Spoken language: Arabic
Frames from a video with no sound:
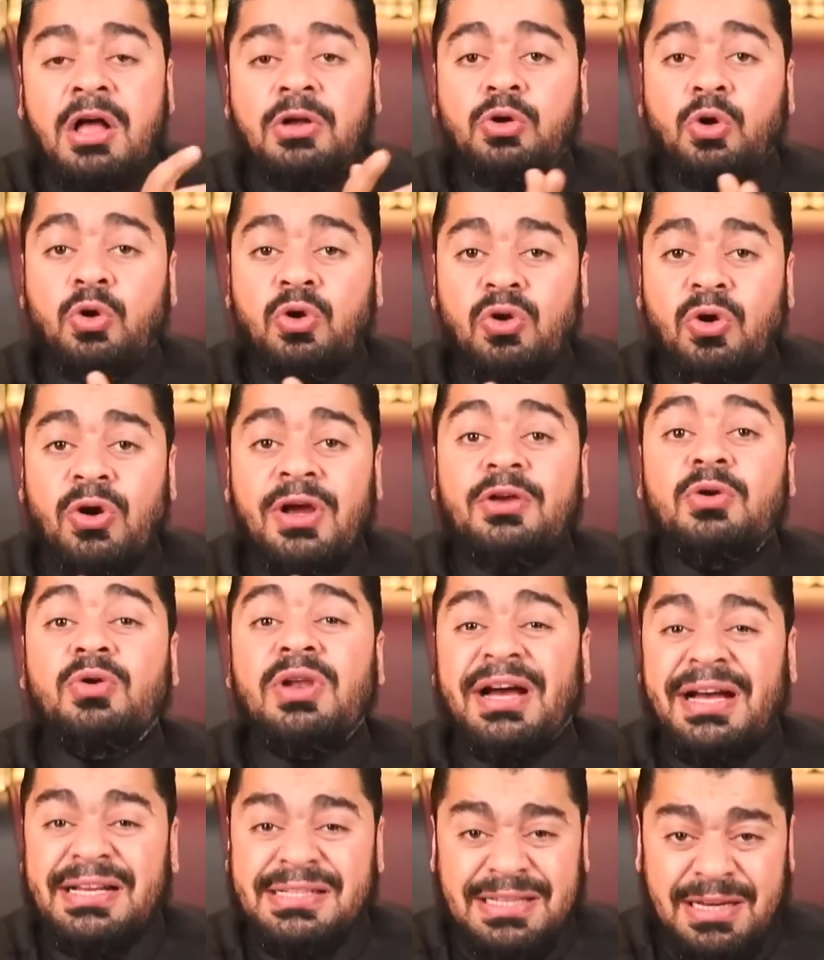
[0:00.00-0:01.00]
ويقول له ايه يقول
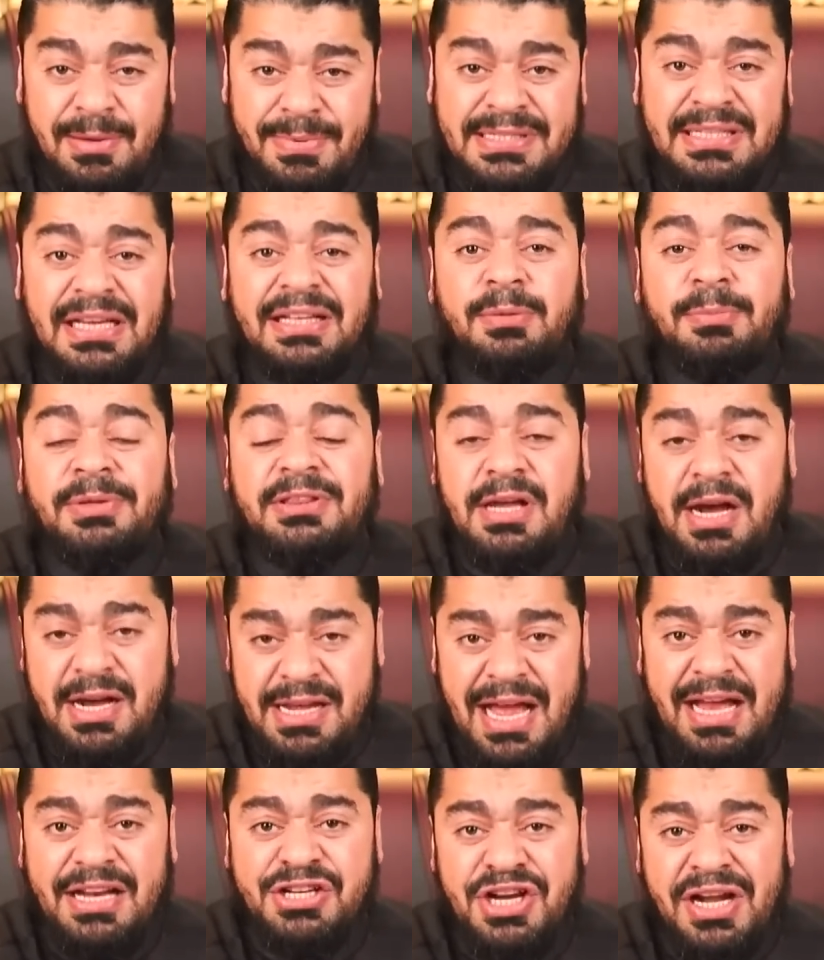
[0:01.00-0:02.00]
لك اصل انا بستخدم
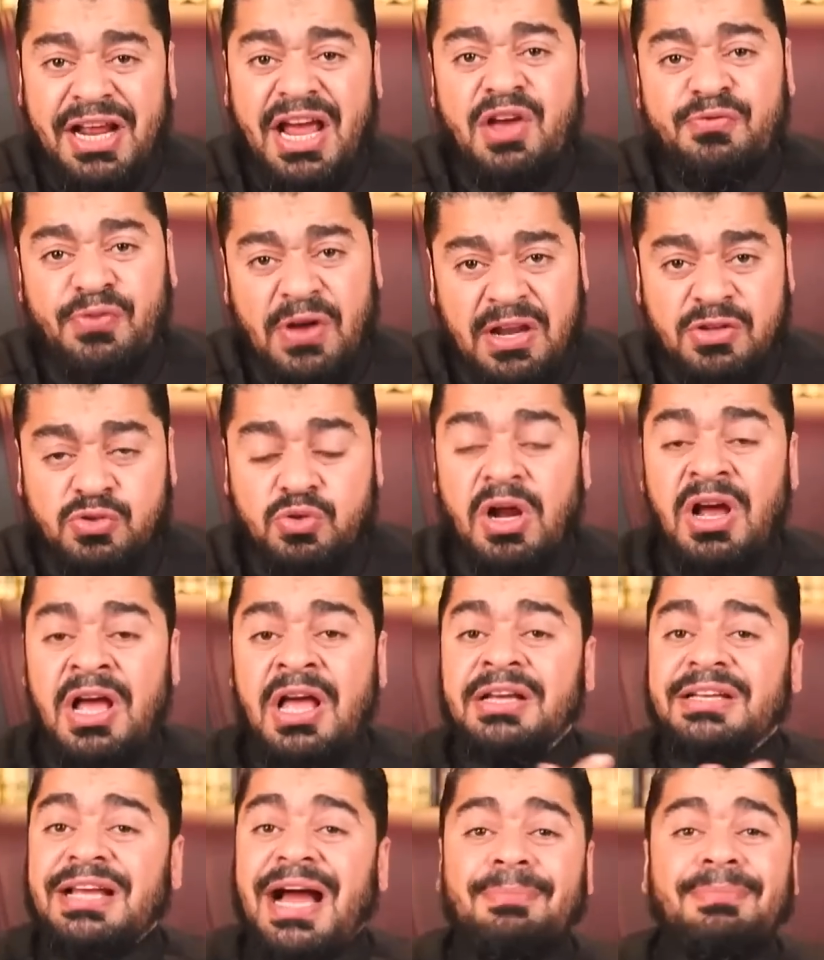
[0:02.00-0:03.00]
التقيه عشان خايف على ظروف
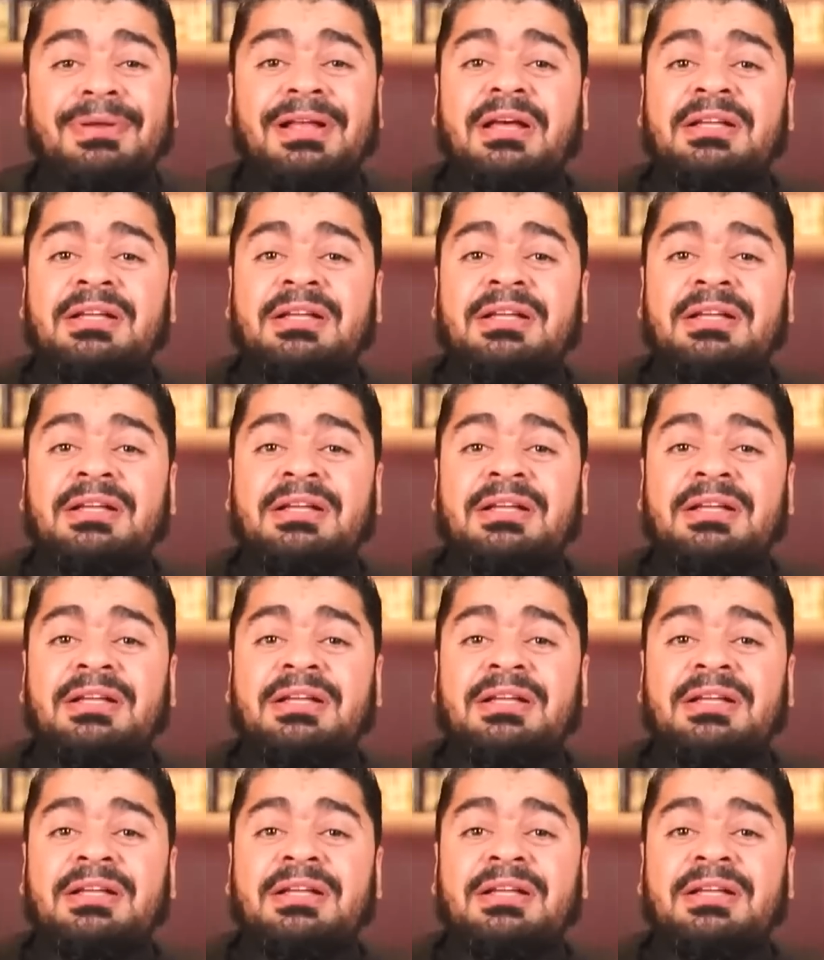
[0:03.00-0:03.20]
يا عم